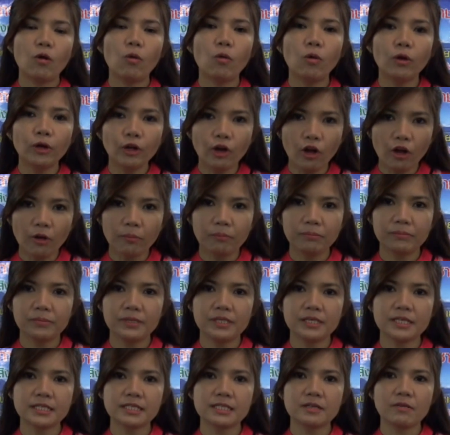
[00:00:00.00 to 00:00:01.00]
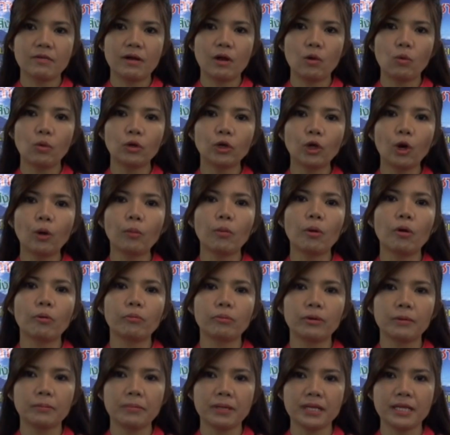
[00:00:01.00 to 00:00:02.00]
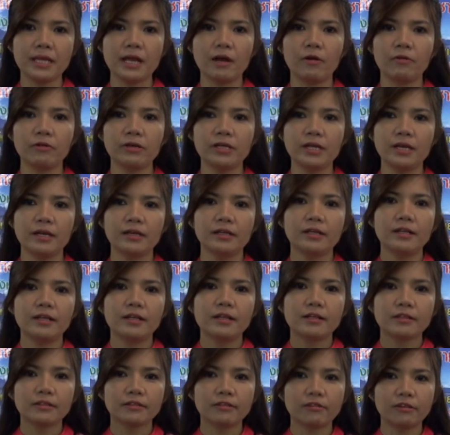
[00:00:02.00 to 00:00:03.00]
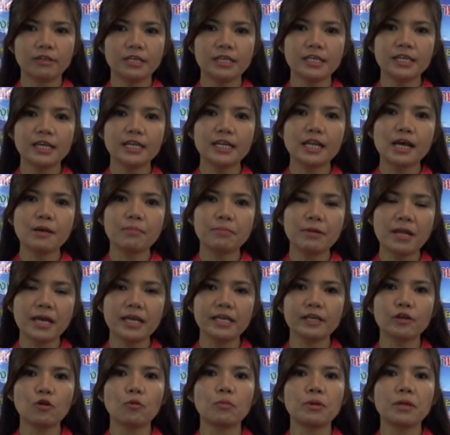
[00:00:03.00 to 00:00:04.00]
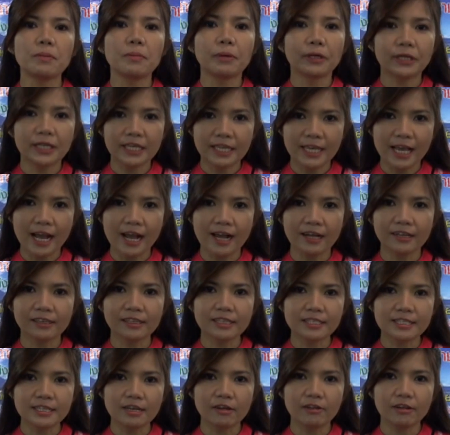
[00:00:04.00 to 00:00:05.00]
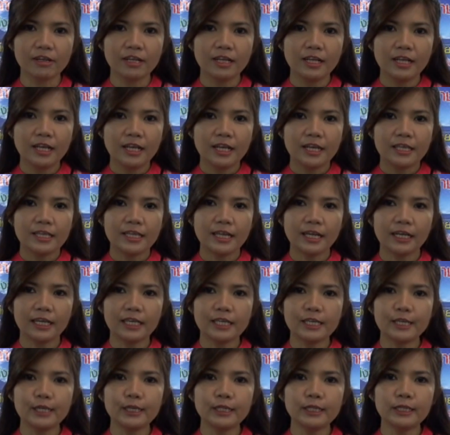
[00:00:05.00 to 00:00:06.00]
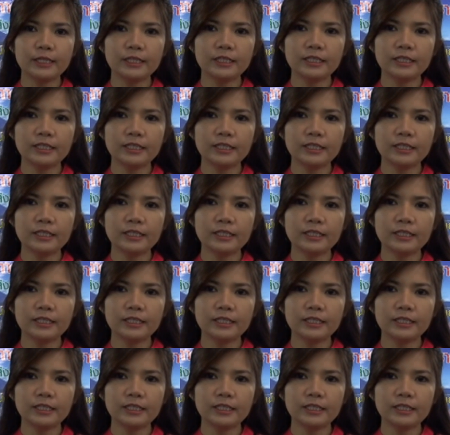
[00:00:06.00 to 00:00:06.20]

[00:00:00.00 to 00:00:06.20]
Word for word: โอท็อปเนื่องจากว่าโอท็อปของเมืองพะเยาเนี่ยตอนนี้ถ้านับได้ก็มีบกียางนะจ๊ะอยากให้เฮ